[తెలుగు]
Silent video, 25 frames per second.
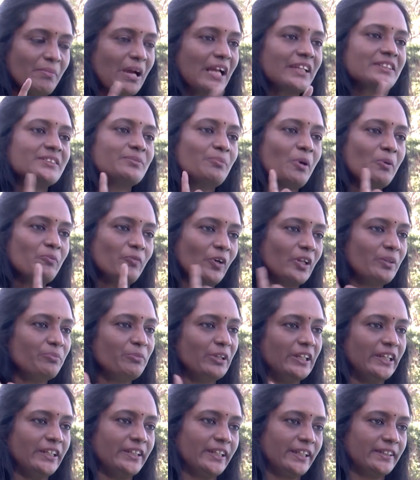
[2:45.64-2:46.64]
మాక్సిమం వన్
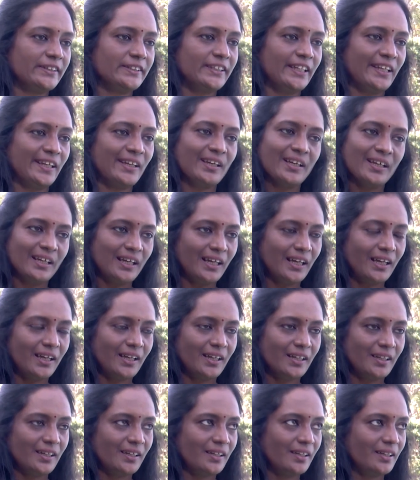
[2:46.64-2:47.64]
మినిట్ అంతే
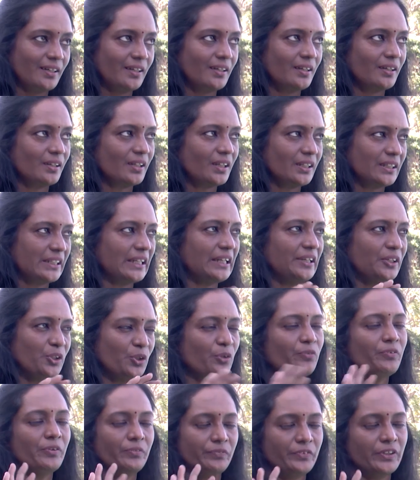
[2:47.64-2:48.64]
ఒక టెన్
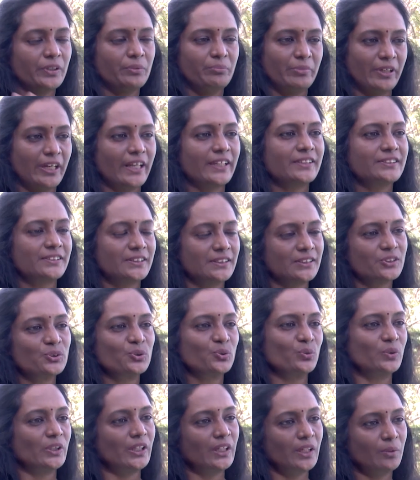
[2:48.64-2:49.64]
టు ఫిఫ్టీన్ బ్రేక్స్
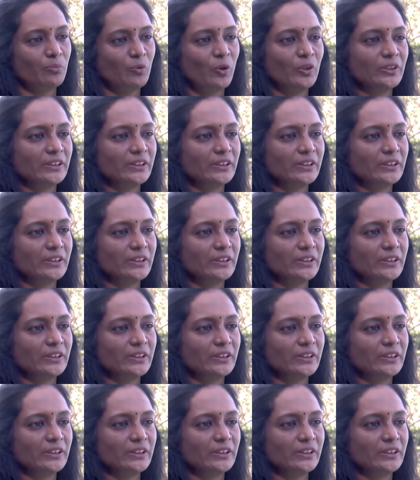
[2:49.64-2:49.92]
తీసుకున్నానేమో